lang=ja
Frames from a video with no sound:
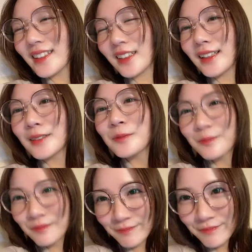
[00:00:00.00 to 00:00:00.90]
ナルあ
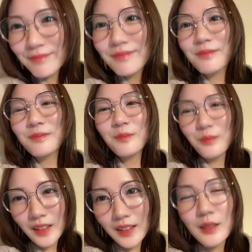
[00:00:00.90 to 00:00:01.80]

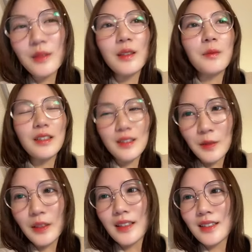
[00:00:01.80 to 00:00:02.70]
ありがとうございます
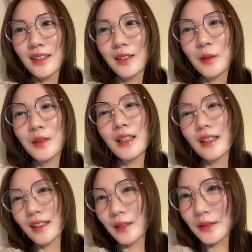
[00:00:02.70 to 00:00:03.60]
そうです
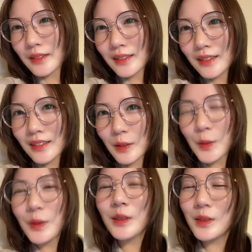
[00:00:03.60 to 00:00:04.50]
ノクターナル
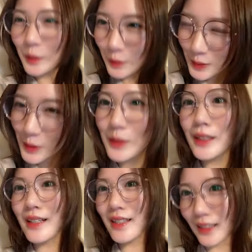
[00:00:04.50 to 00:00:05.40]
この曲本当に
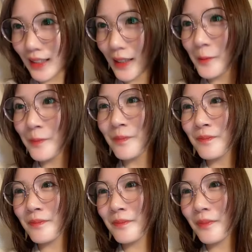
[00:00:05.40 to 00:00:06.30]
大好きで
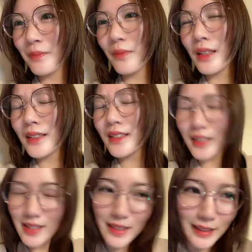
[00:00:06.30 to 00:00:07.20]
めっ
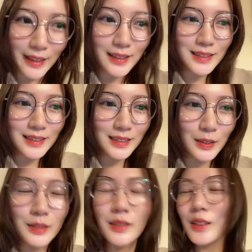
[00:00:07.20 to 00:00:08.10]
ちゃ好きで
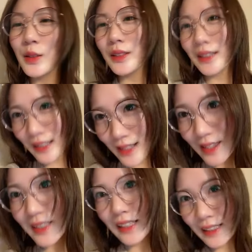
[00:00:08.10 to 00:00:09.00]
本当に大
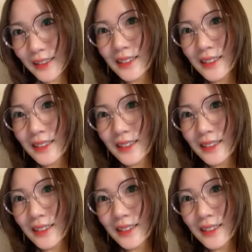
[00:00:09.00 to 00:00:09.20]
好きで